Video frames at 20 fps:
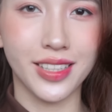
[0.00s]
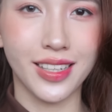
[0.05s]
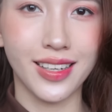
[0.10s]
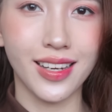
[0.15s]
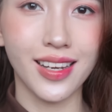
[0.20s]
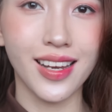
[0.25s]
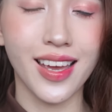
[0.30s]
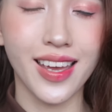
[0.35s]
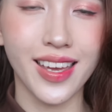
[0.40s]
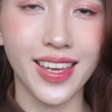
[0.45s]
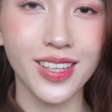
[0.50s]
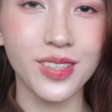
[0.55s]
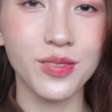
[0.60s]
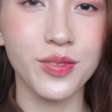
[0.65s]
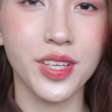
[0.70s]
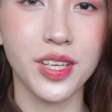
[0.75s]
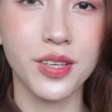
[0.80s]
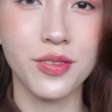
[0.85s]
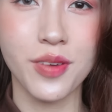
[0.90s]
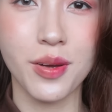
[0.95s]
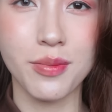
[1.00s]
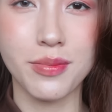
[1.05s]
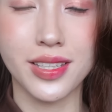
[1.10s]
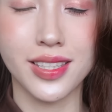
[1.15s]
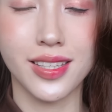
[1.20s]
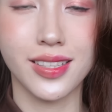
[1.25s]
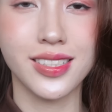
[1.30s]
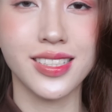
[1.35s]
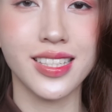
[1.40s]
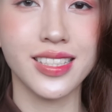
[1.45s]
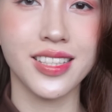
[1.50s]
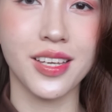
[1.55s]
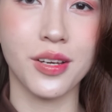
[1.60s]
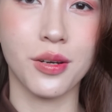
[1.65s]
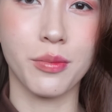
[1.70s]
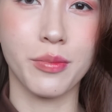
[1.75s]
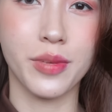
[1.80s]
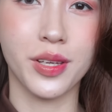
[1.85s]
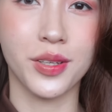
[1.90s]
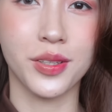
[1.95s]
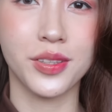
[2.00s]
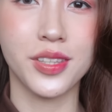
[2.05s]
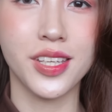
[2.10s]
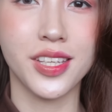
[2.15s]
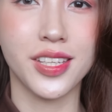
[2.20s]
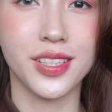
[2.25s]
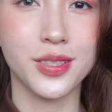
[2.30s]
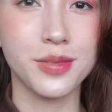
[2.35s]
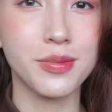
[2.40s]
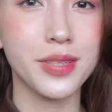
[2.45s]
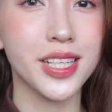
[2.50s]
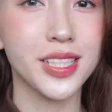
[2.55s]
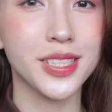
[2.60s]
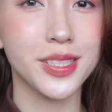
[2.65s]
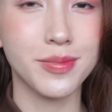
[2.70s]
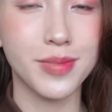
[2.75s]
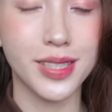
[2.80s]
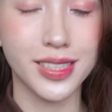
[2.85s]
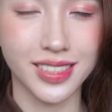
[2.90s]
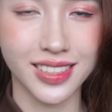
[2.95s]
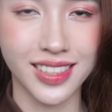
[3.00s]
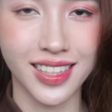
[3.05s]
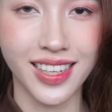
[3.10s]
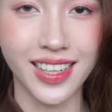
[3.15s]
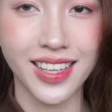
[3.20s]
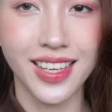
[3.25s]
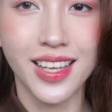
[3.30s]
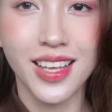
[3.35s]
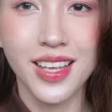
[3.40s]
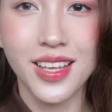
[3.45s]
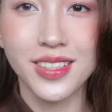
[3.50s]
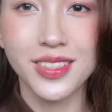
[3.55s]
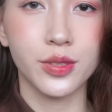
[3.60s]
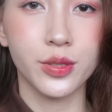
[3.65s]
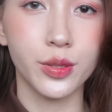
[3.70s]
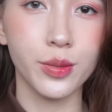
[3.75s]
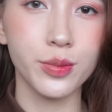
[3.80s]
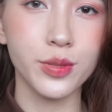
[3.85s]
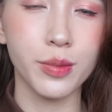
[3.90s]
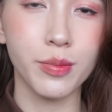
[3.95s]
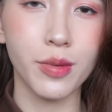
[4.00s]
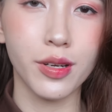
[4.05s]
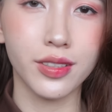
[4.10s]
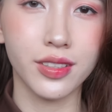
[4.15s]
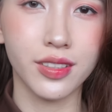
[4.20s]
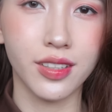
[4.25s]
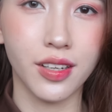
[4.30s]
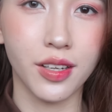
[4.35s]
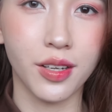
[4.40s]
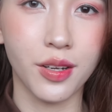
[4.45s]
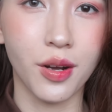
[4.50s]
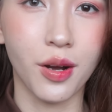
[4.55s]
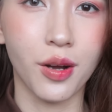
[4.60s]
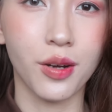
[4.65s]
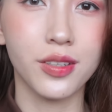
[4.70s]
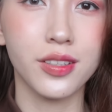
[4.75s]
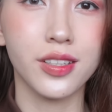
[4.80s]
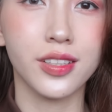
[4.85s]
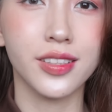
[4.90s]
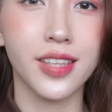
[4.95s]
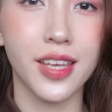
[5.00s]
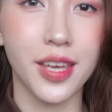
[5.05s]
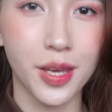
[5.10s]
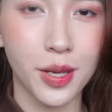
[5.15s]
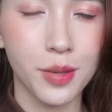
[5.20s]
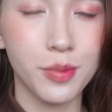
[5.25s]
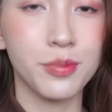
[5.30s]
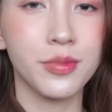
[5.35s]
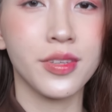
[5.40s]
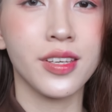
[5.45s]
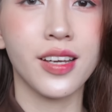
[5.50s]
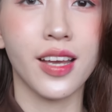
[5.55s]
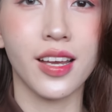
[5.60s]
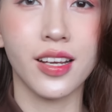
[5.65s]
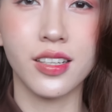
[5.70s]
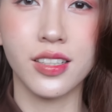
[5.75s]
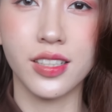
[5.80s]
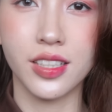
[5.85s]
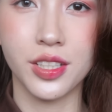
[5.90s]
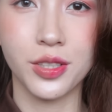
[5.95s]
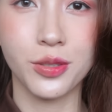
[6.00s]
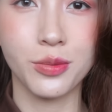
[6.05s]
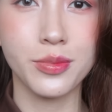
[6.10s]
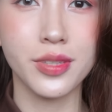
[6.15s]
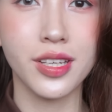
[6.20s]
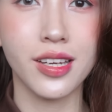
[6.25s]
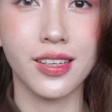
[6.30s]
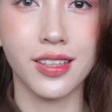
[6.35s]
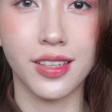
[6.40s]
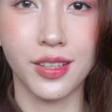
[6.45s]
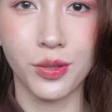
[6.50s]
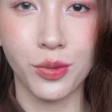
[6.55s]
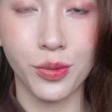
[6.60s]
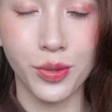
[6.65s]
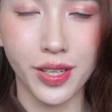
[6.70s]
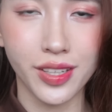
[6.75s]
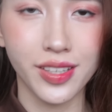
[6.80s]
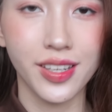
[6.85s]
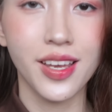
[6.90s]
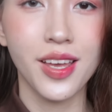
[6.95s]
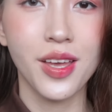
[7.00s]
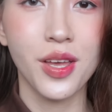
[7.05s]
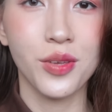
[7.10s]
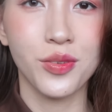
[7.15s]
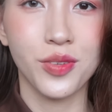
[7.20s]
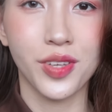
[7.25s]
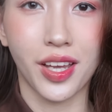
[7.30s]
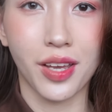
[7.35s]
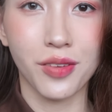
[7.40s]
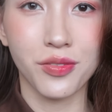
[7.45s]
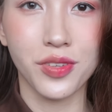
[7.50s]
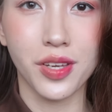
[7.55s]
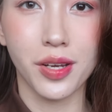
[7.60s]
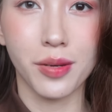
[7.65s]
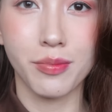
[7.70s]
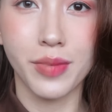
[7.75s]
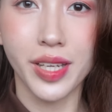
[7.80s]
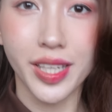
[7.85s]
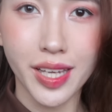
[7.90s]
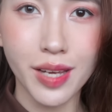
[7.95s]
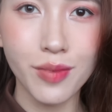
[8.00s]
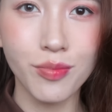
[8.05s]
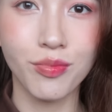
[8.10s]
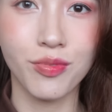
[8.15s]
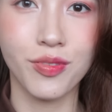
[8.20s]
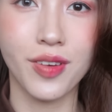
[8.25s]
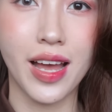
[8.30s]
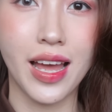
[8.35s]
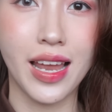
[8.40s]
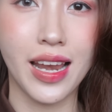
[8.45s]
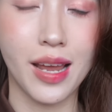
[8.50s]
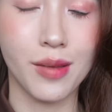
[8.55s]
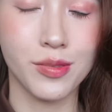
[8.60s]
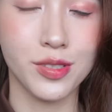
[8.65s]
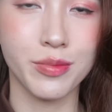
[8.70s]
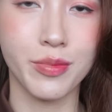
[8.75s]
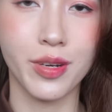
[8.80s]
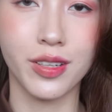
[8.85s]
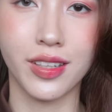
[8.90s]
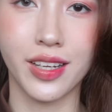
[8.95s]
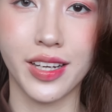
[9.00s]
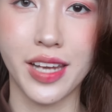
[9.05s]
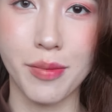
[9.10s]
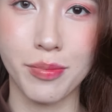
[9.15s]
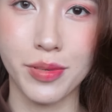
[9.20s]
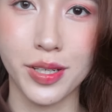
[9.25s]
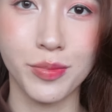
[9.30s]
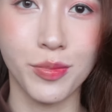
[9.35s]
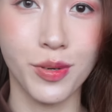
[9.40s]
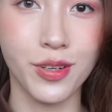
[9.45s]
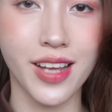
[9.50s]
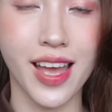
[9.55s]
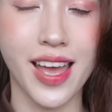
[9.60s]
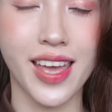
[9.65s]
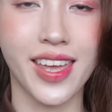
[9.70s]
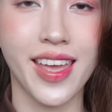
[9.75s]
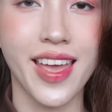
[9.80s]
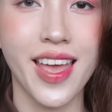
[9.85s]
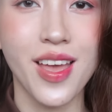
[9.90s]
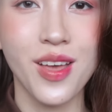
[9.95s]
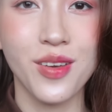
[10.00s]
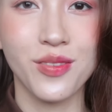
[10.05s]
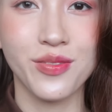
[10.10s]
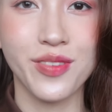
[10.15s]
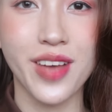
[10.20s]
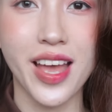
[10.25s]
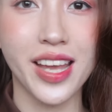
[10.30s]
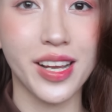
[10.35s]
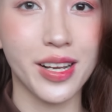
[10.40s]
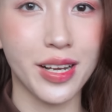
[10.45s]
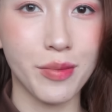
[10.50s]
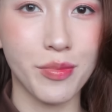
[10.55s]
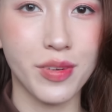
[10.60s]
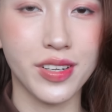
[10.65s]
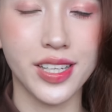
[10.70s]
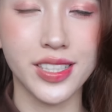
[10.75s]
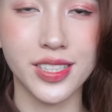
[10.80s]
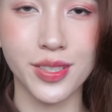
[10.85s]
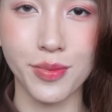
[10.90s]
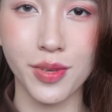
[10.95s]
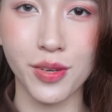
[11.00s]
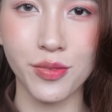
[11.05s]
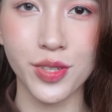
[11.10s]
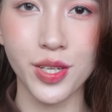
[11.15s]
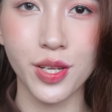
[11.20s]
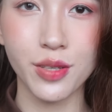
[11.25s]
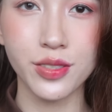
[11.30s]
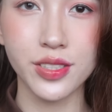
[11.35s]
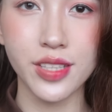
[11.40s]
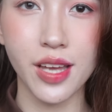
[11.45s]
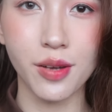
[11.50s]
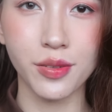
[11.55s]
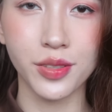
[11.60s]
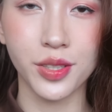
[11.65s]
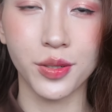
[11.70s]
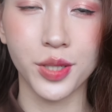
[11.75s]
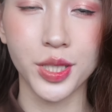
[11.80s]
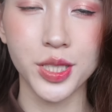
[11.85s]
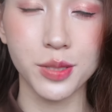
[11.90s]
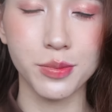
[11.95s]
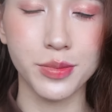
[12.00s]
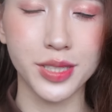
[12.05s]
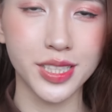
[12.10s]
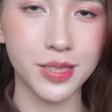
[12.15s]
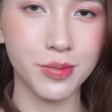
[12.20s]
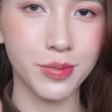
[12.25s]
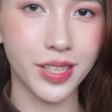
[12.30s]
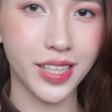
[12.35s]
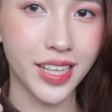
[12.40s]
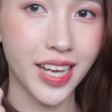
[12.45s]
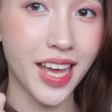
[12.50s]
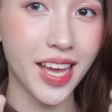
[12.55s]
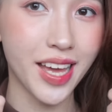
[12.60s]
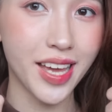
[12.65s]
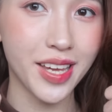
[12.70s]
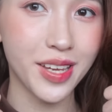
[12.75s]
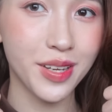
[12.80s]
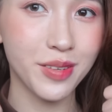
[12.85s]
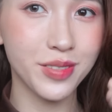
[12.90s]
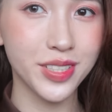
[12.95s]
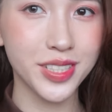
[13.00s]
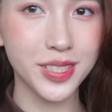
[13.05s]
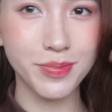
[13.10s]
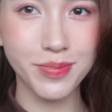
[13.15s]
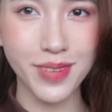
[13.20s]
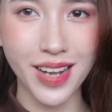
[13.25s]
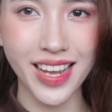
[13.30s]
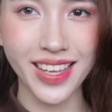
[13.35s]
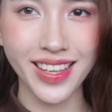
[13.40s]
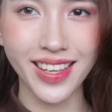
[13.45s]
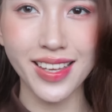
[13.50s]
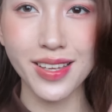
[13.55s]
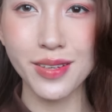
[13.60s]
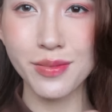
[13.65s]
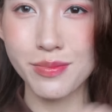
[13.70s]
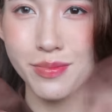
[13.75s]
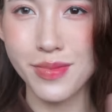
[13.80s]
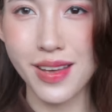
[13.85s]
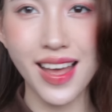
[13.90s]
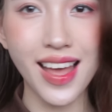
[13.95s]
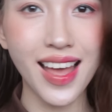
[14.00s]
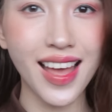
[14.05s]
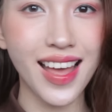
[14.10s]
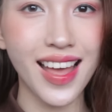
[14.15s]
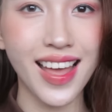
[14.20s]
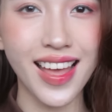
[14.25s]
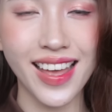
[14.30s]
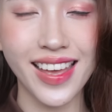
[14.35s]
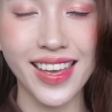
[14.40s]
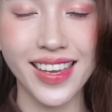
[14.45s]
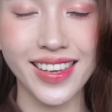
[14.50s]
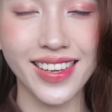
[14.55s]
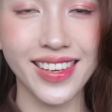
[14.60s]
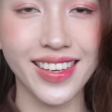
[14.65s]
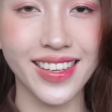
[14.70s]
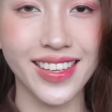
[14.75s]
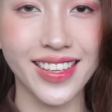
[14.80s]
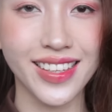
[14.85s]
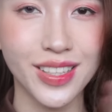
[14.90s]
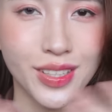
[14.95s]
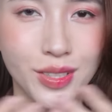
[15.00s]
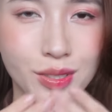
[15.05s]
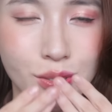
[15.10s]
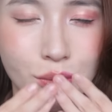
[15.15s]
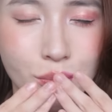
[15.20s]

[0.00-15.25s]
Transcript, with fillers: mình đến đây là hết và hy vọng là những chia sẻ của mình có thể giúp ích được cho mọi người giúp cho mọi người có được thêm những cái gợi ý cũng như là lời khuyên về cái việc make up và làm cho mọi người đẹp hơn mỗi ngày và hẹn gặp lại mọi người trong những video sau đừng quên cho mình xin một like và subscribe nhé bye